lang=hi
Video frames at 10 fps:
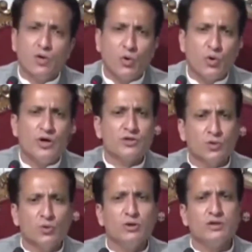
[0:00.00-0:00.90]
कोई
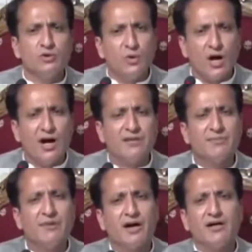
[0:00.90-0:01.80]
सहूलत जो आज
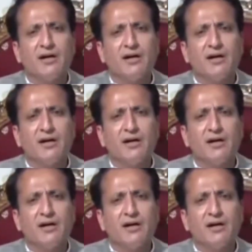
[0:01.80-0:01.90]
इमरान